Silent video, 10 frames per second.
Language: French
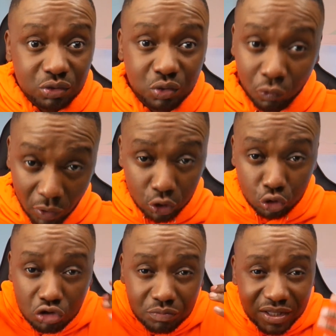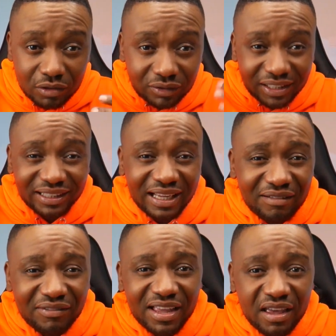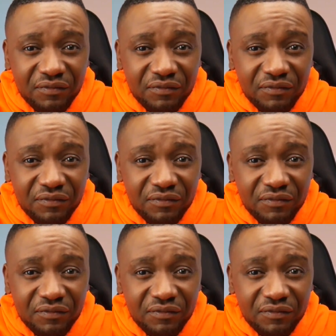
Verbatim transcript: souvent une méthode de travail